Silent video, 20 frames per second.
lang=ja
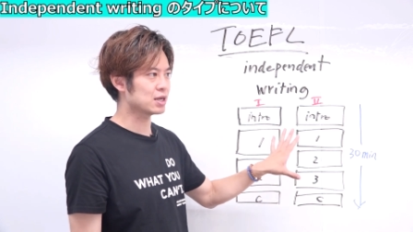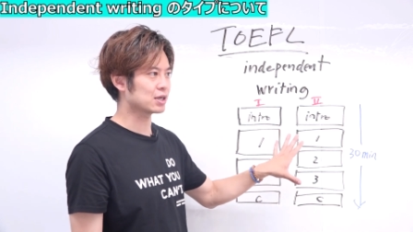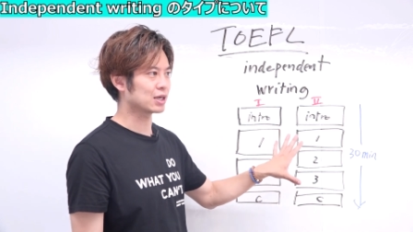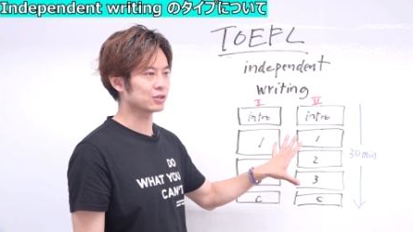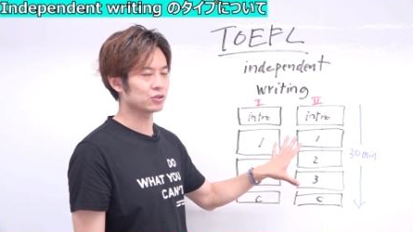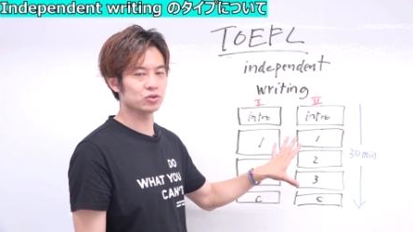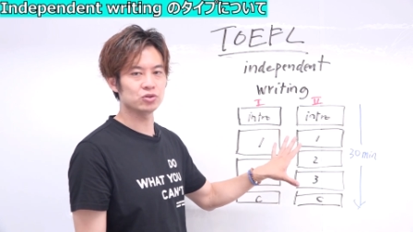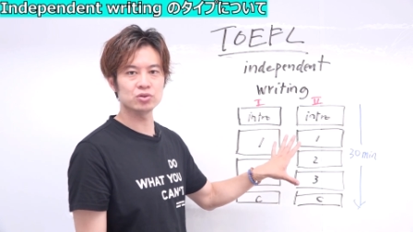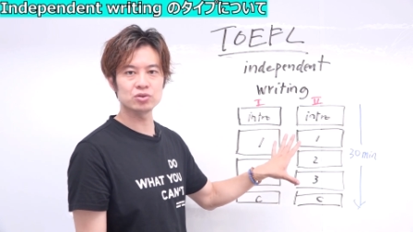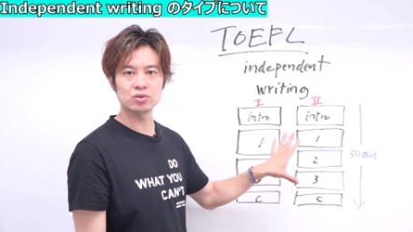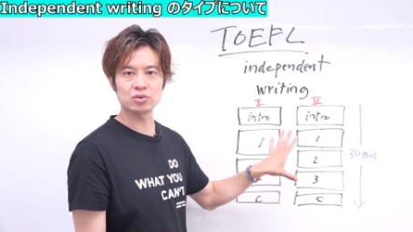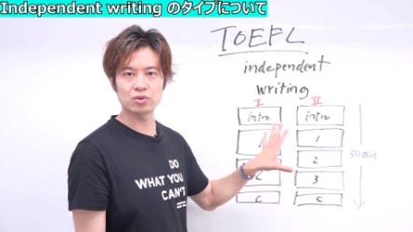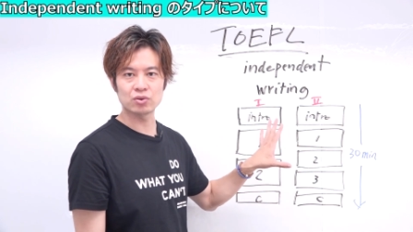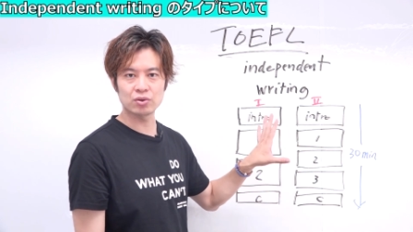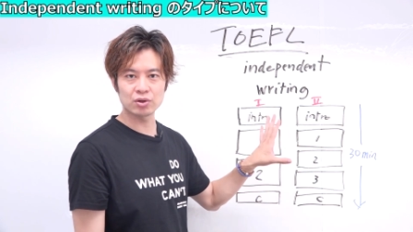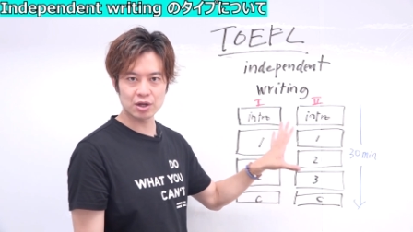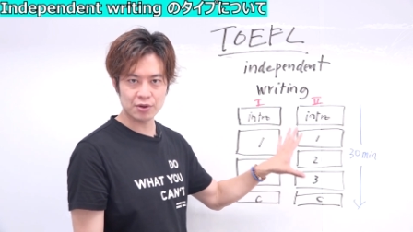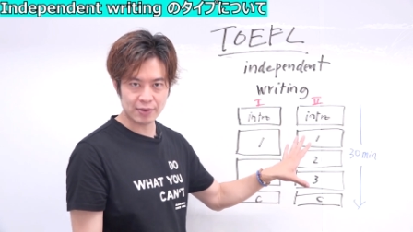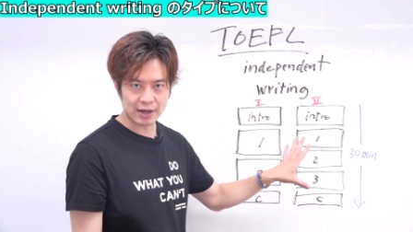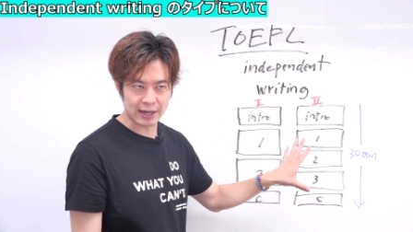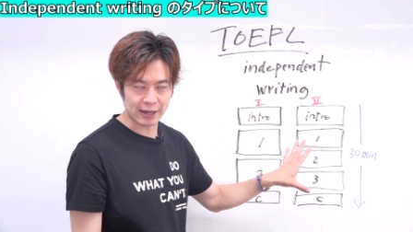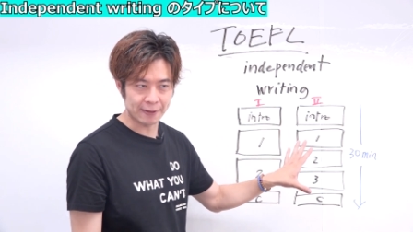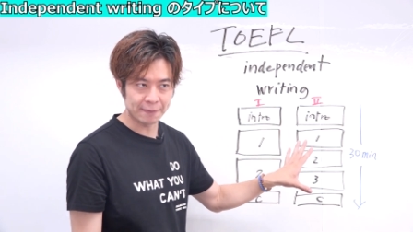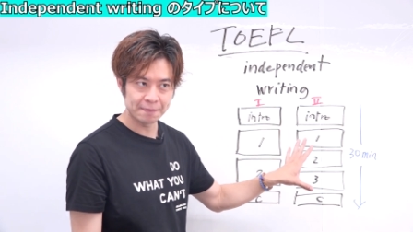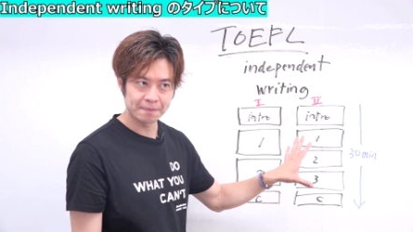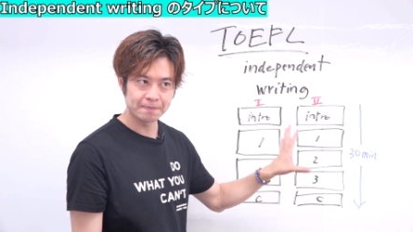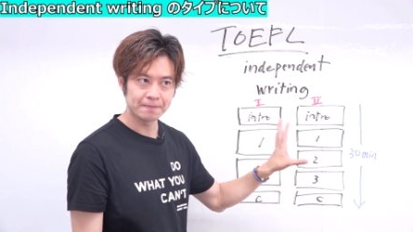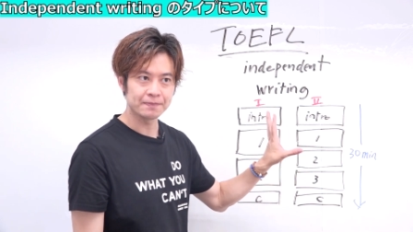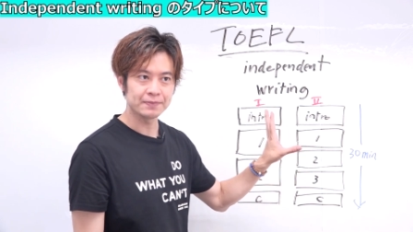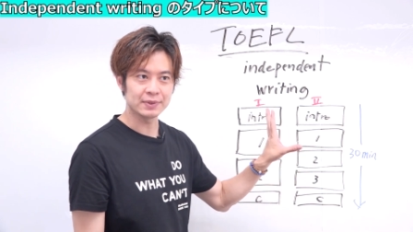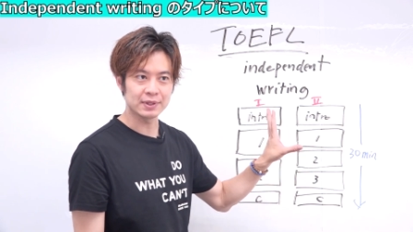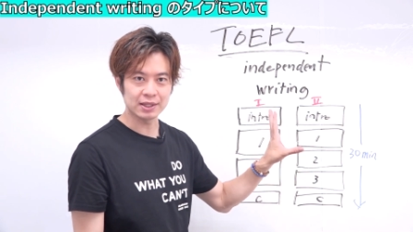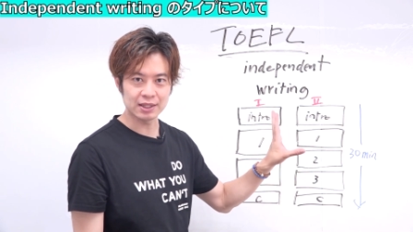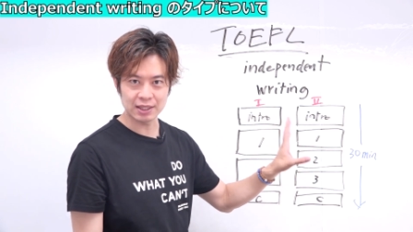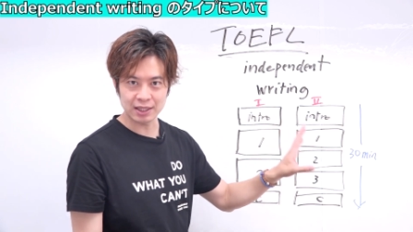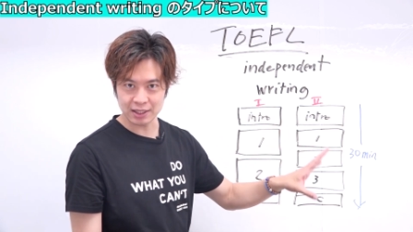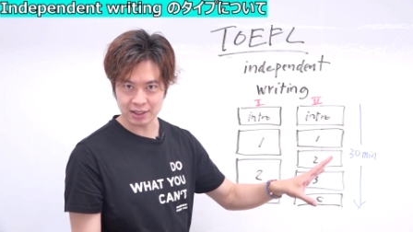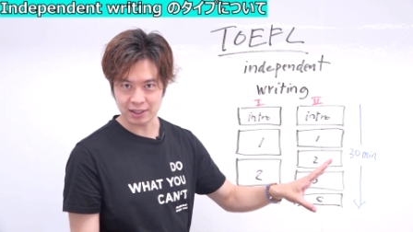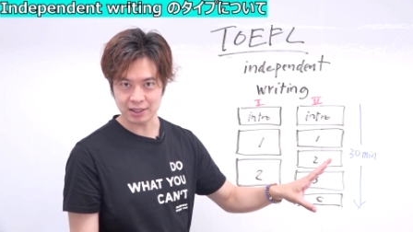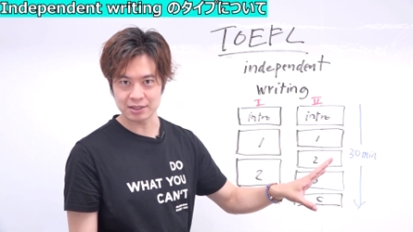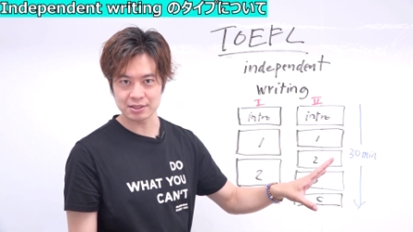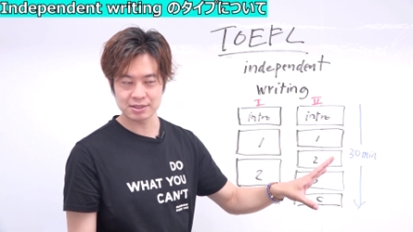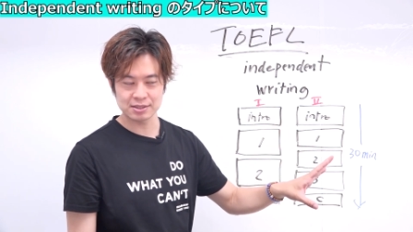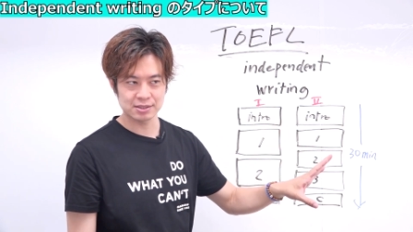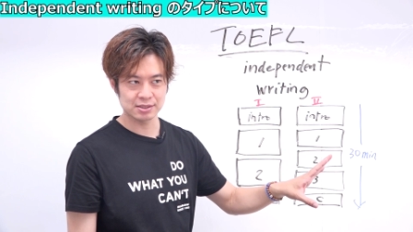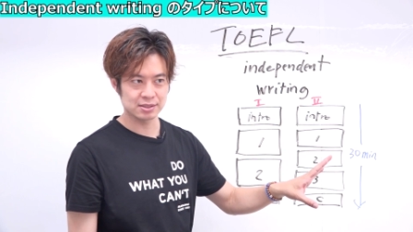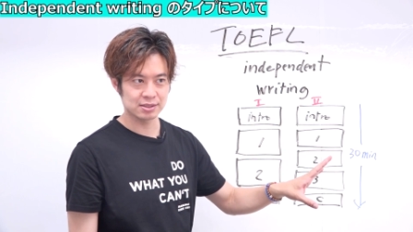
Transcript: あるかというと、これはないです。